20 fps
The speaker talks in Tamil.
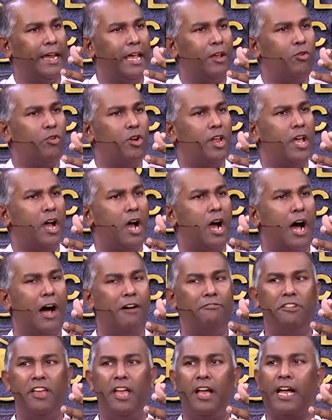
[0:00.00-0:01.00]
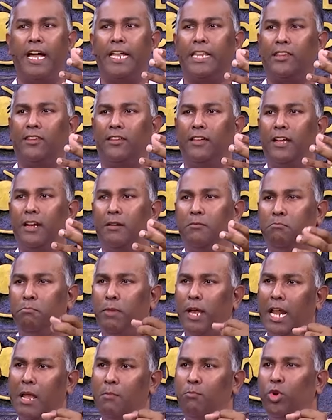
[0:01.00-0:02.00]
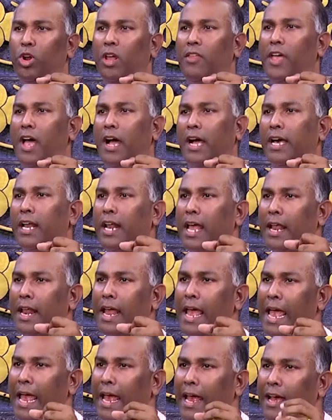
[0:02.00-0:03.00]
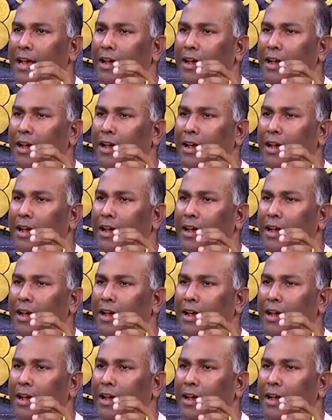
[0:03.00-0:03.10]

என்னுடைய ஆவிய கத்தர் பலம் உள்ளதாக்குறாரு